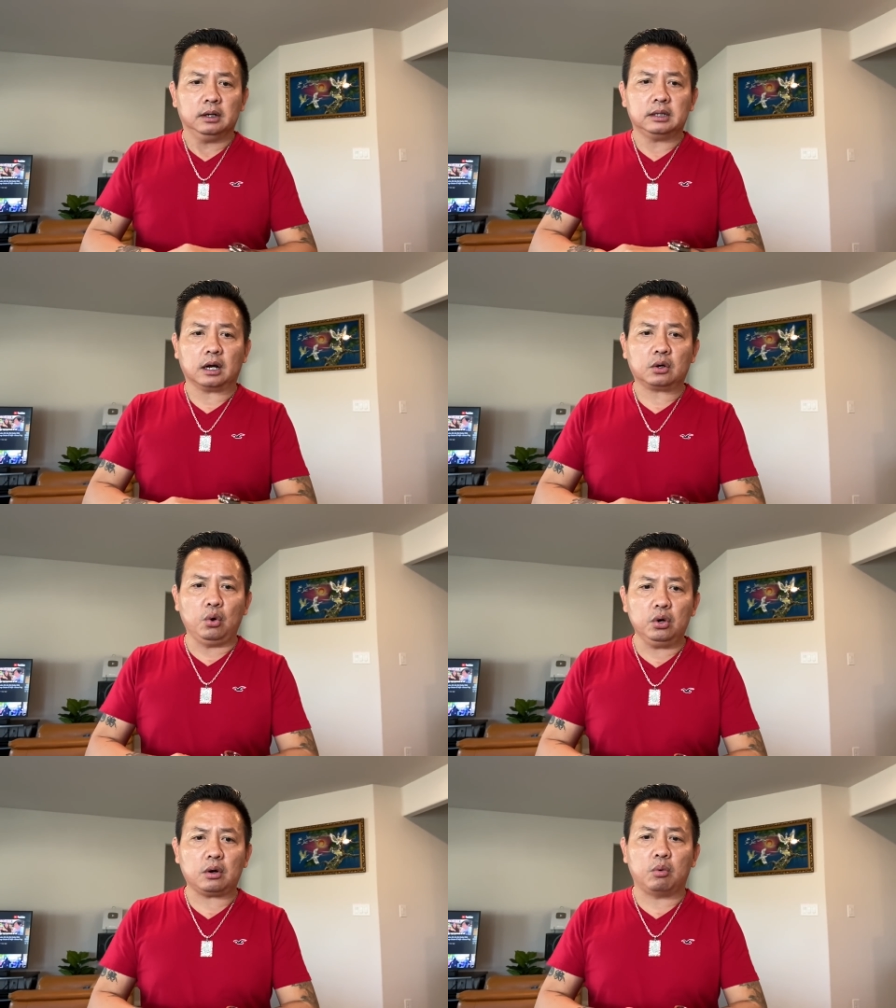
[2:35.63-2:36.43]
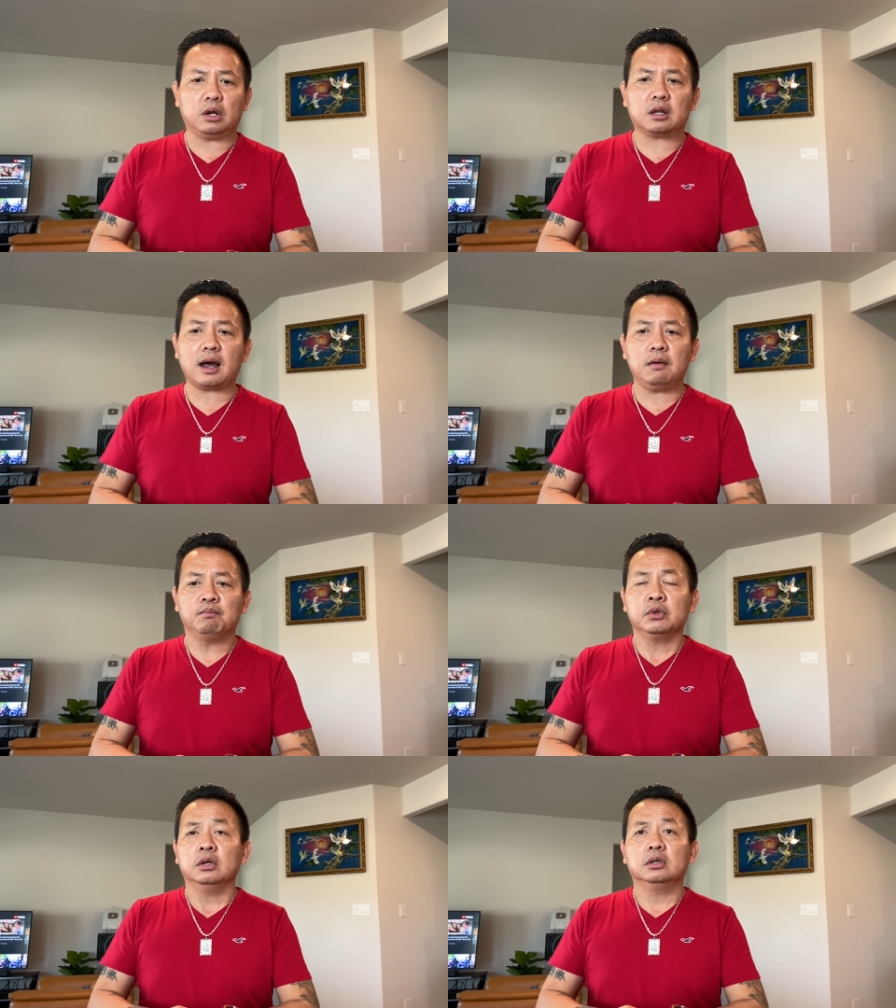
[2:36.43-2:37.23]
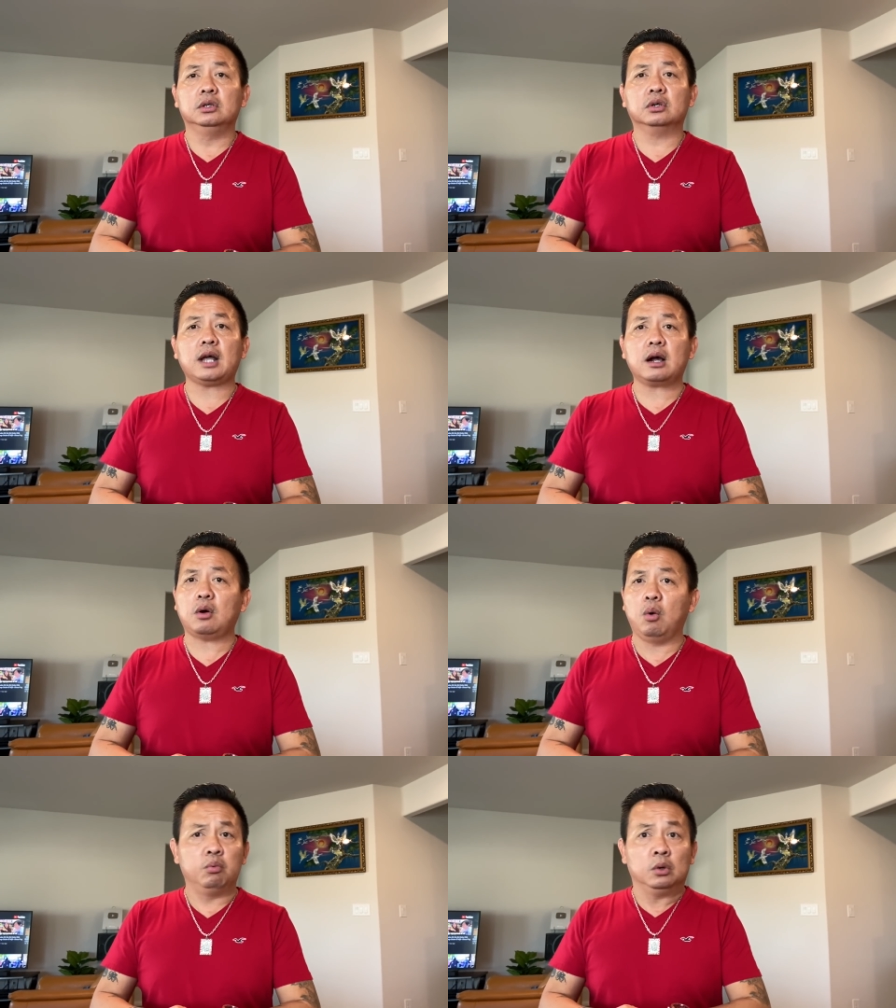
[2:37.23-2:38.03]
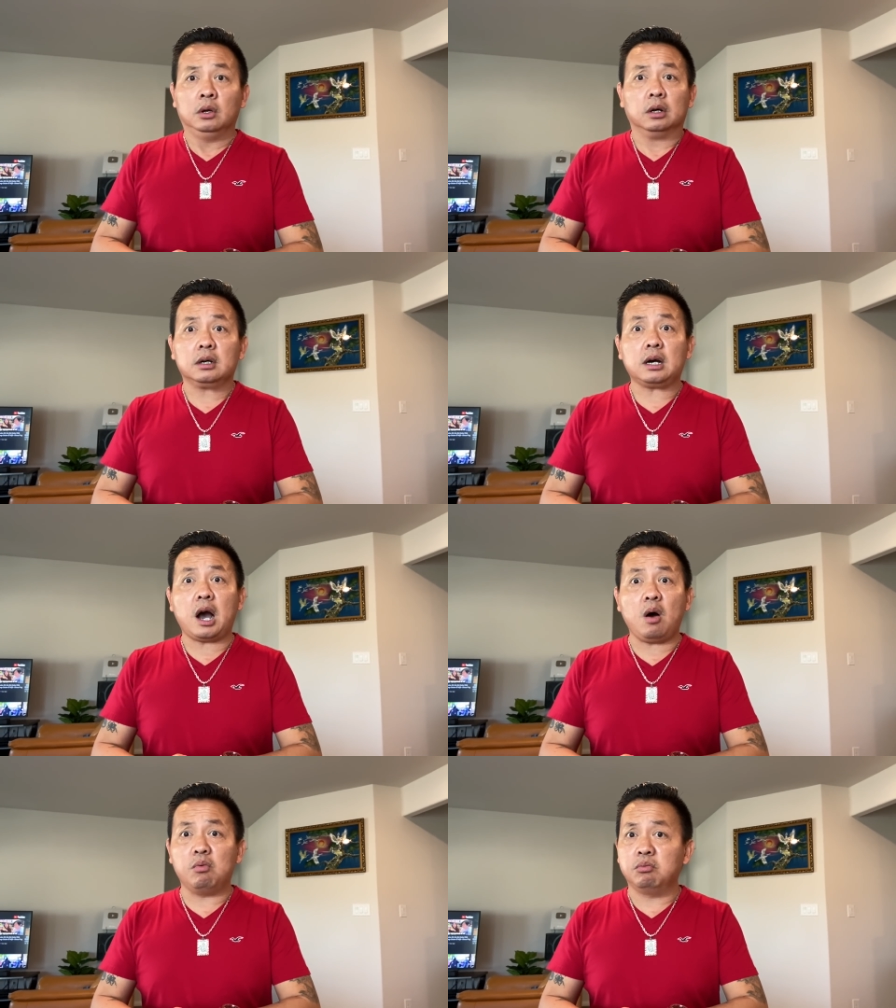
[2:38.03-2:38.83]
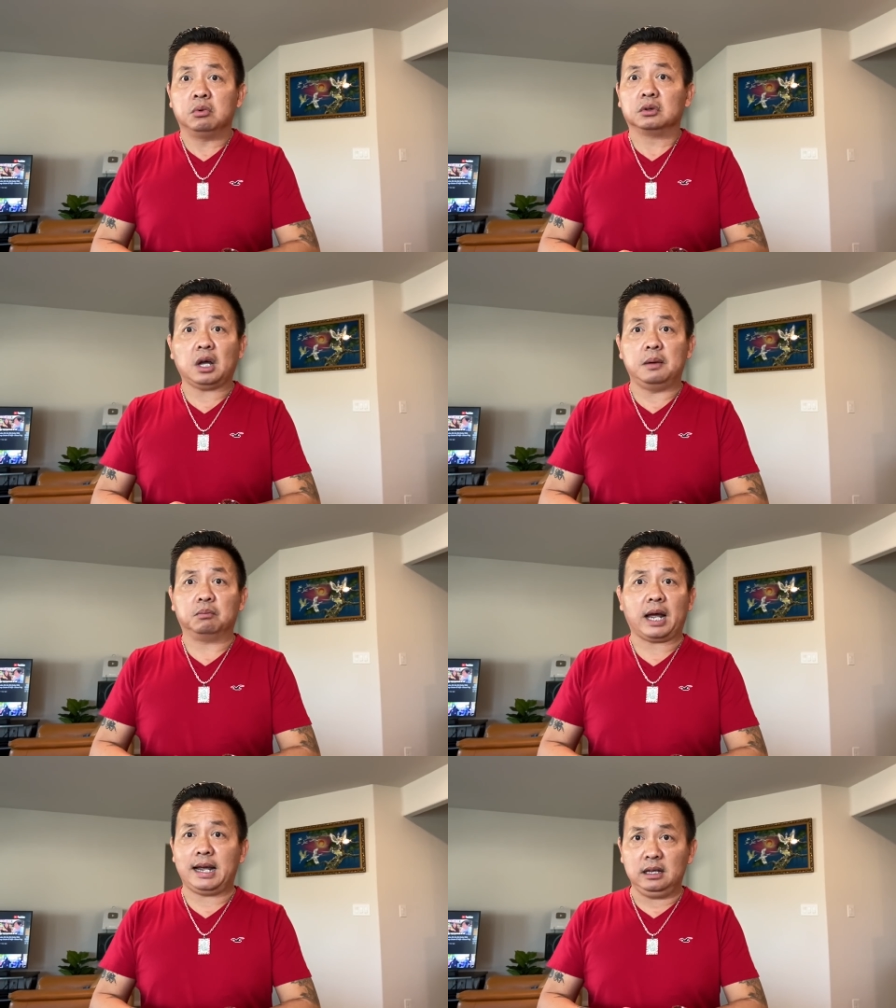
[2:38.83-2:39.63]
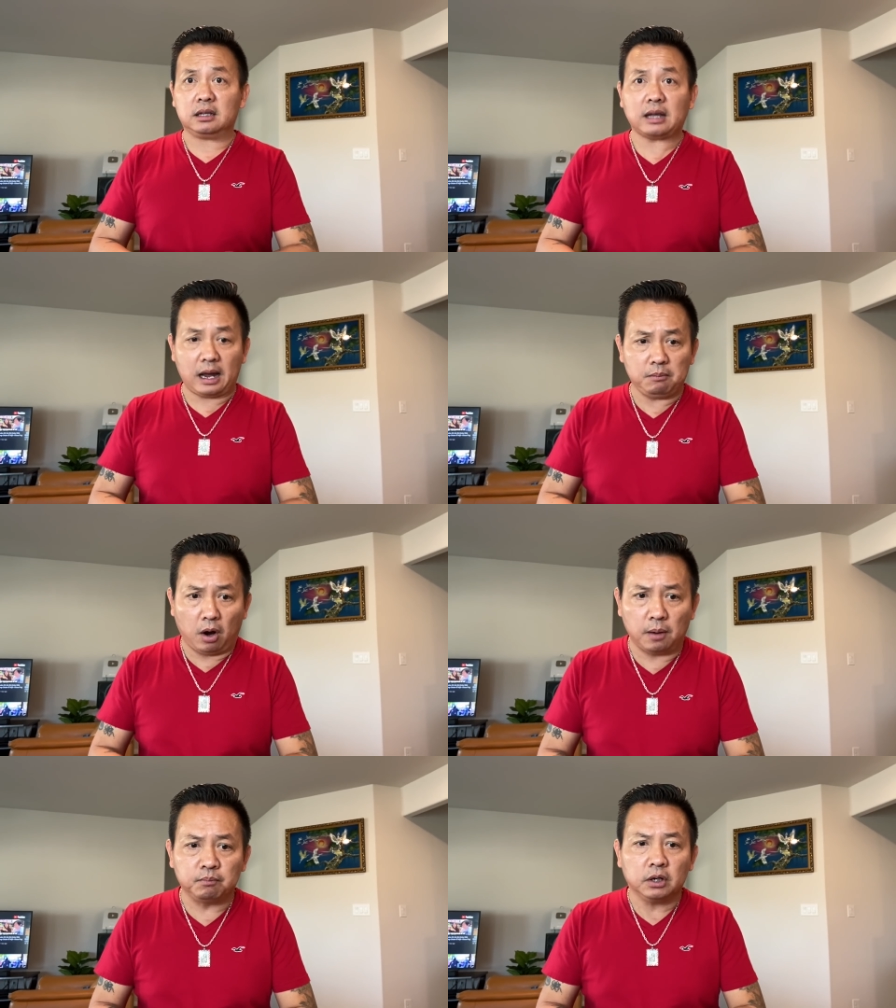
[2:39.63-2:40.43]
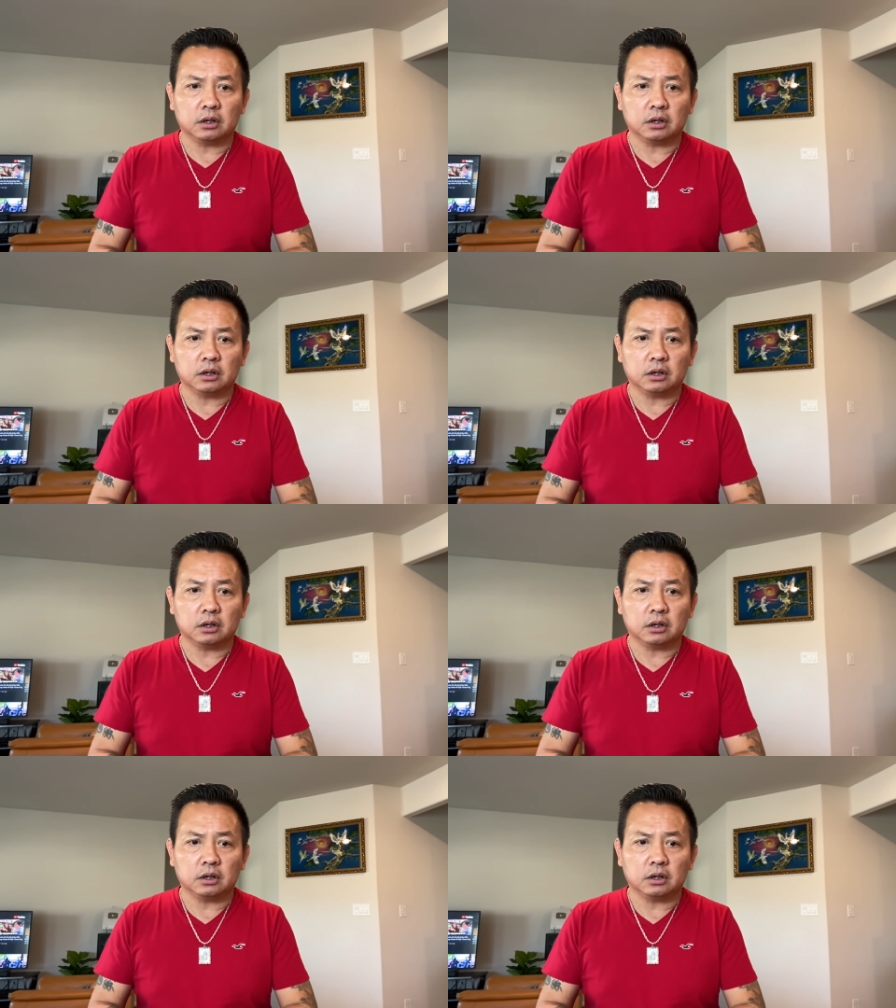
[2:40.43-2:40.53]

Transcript: và cuối cùng thì sao người ta cũng không tìm thấy trái bom